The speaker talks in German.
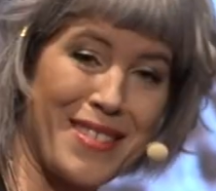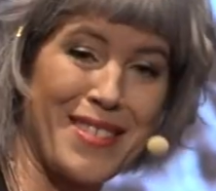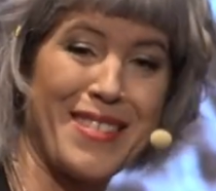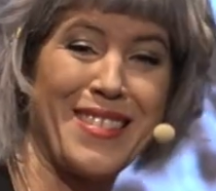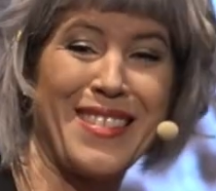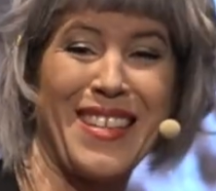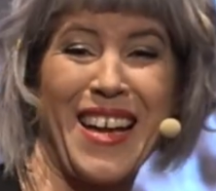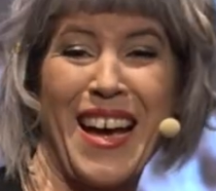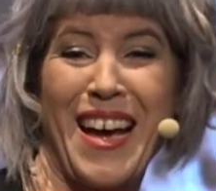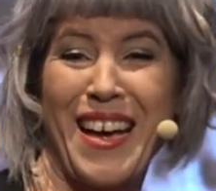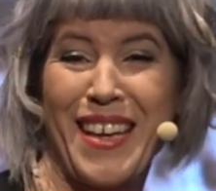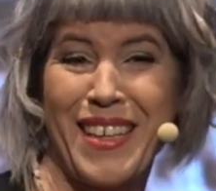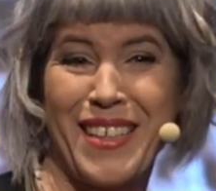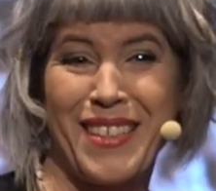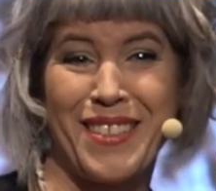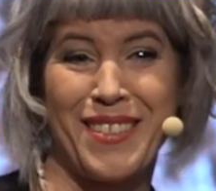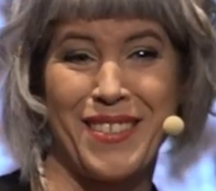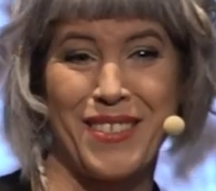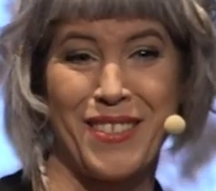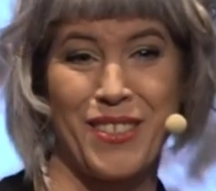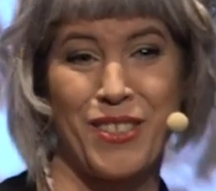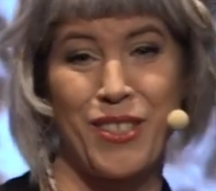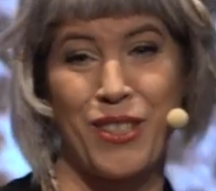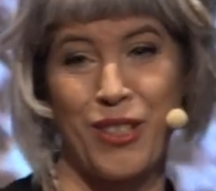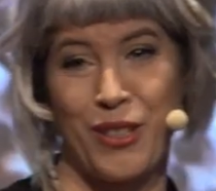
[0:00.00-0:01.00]

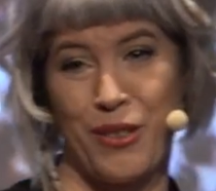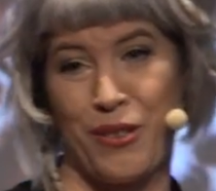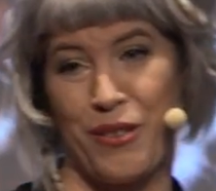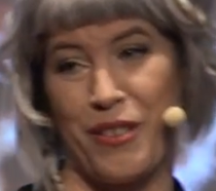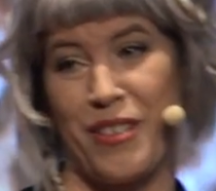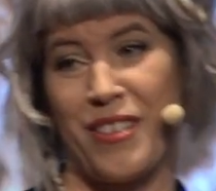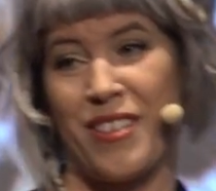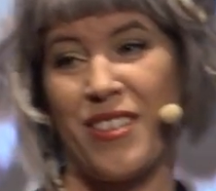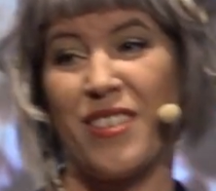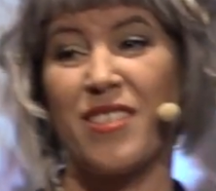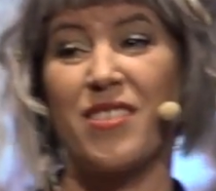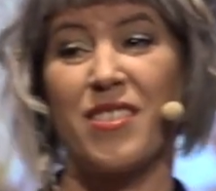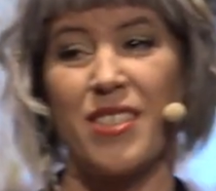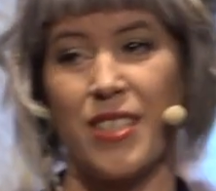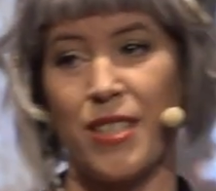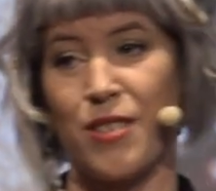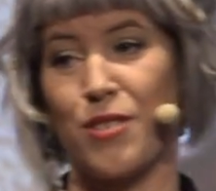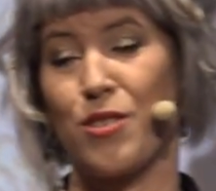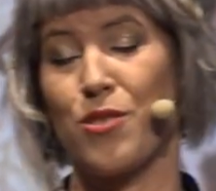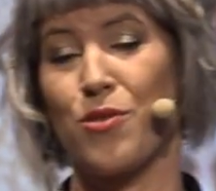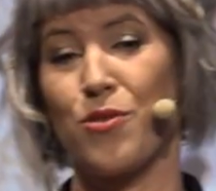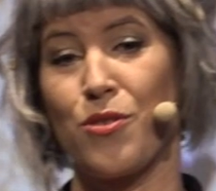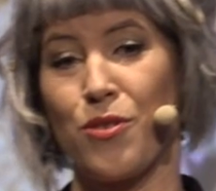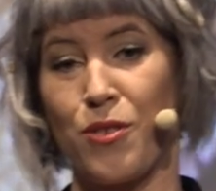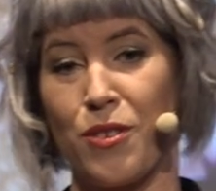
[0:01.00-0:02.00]
dein Glück dir
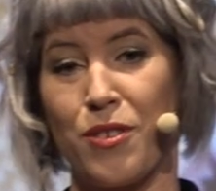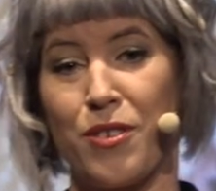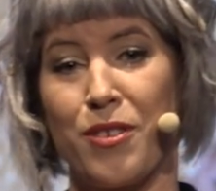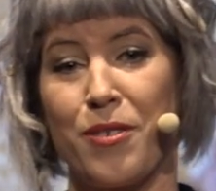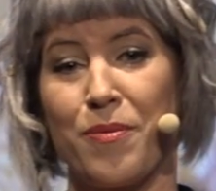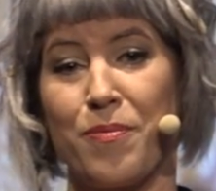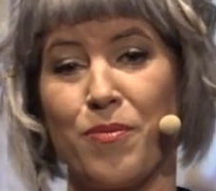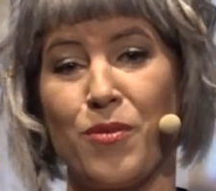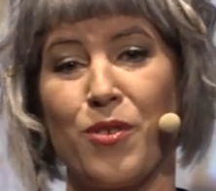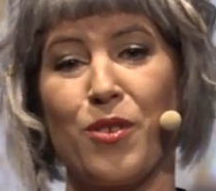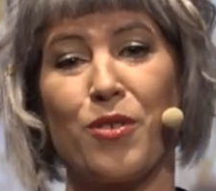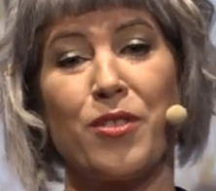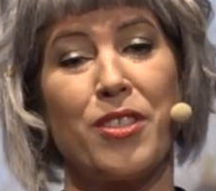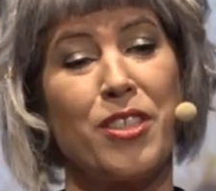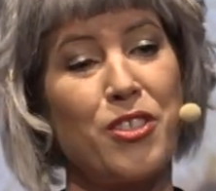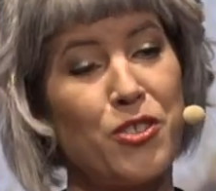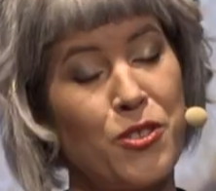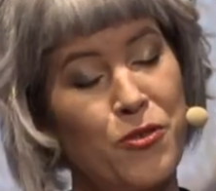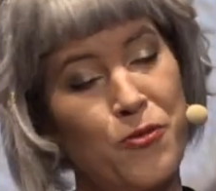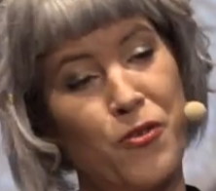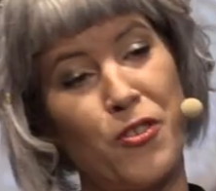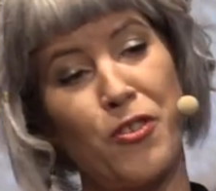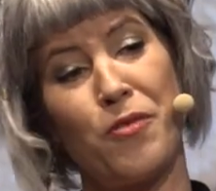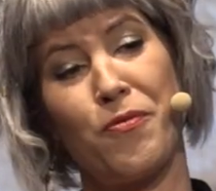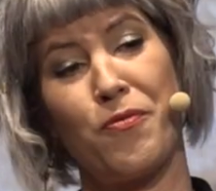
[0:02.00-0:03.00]
zurück. Und
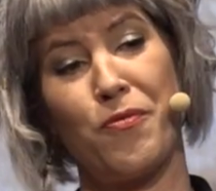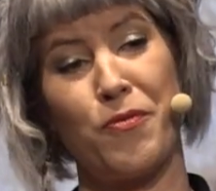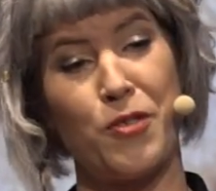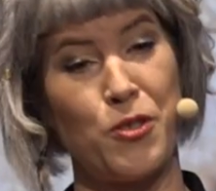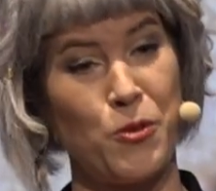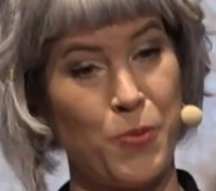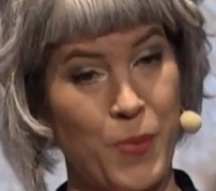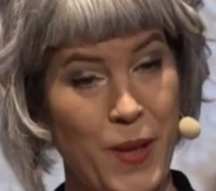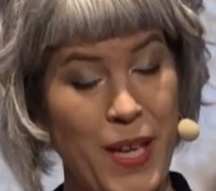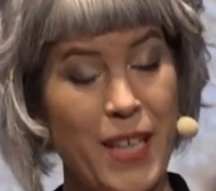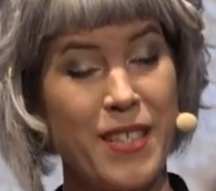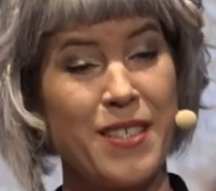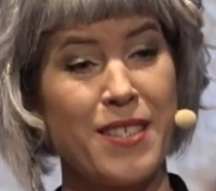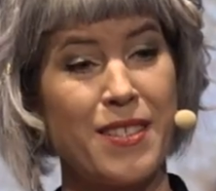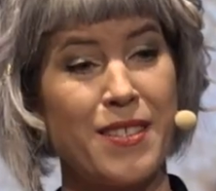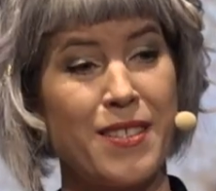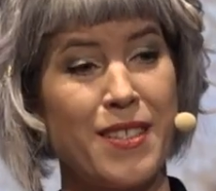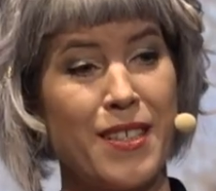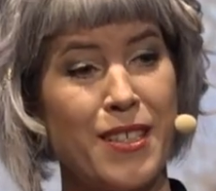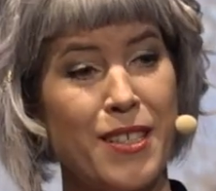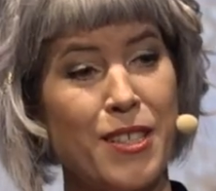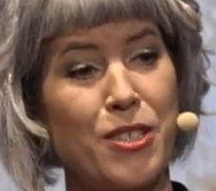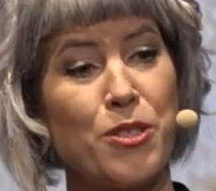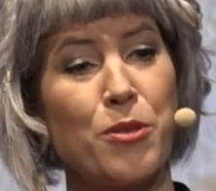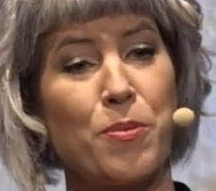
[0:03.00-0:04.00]
ich verspreche
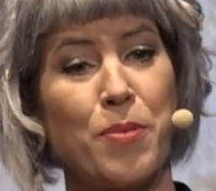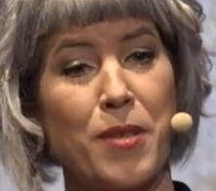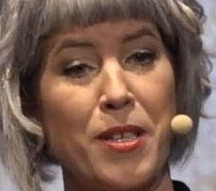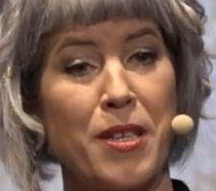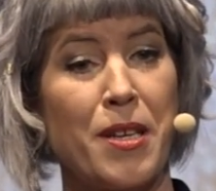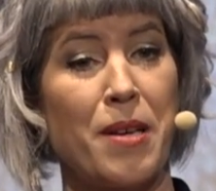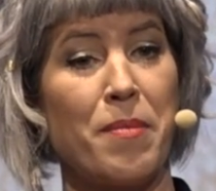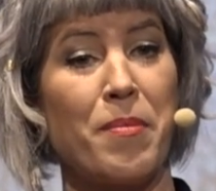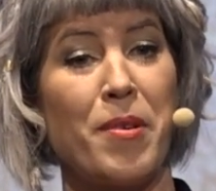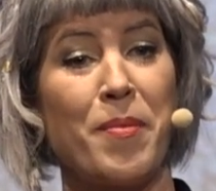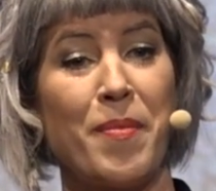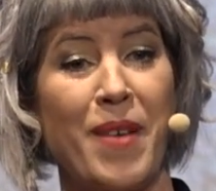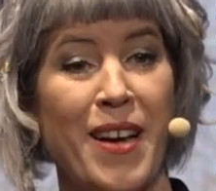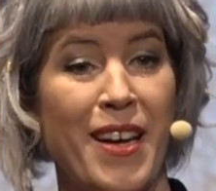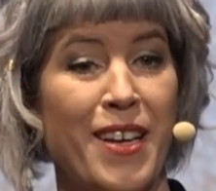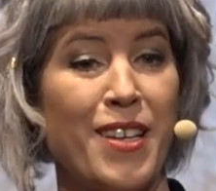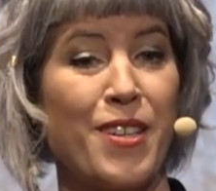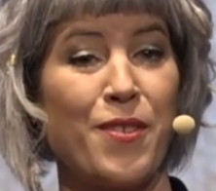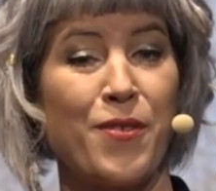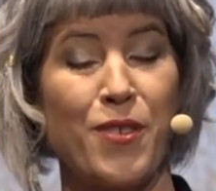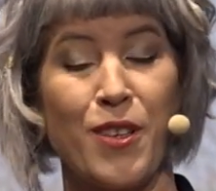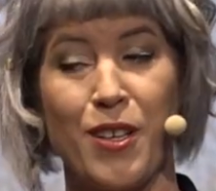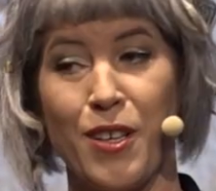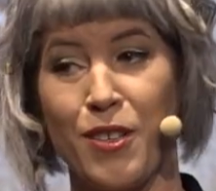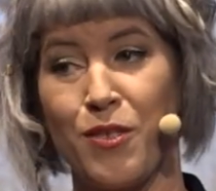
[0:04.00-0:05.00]
dir, ich übernehme meine
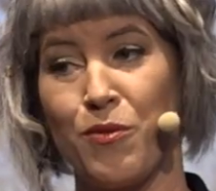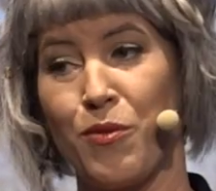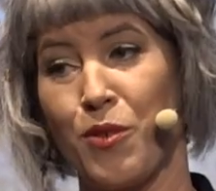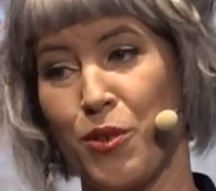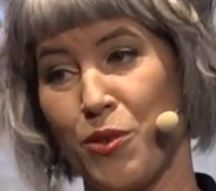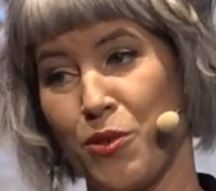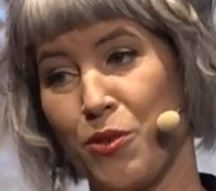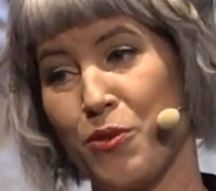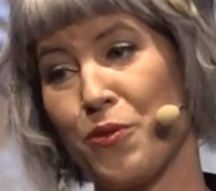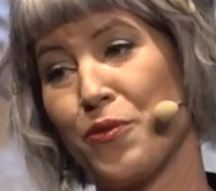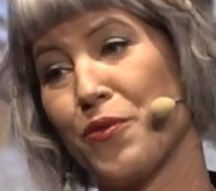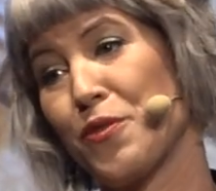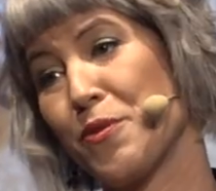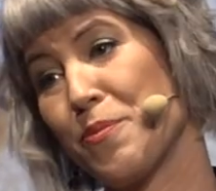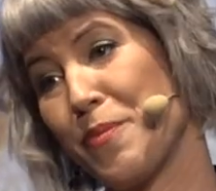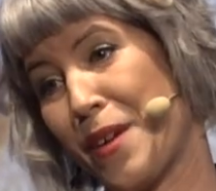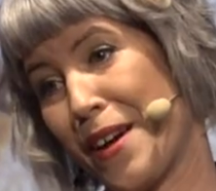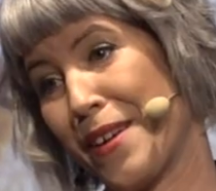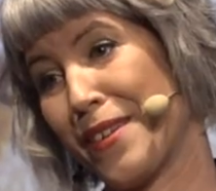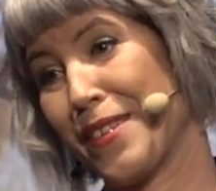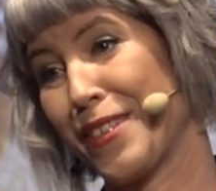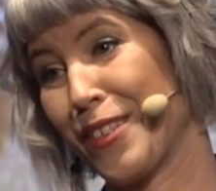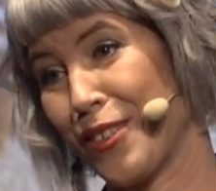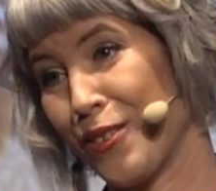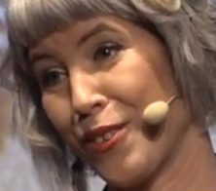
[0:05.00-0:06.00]
Verantwortung für
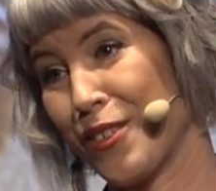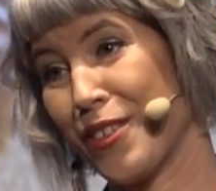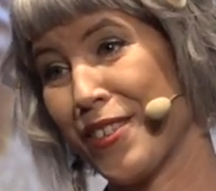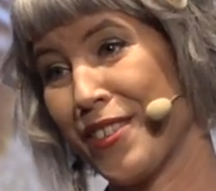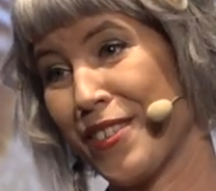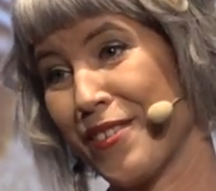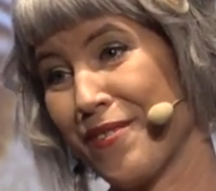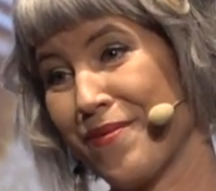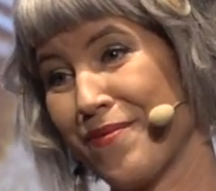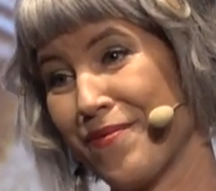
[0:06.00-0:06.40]
mein Glück.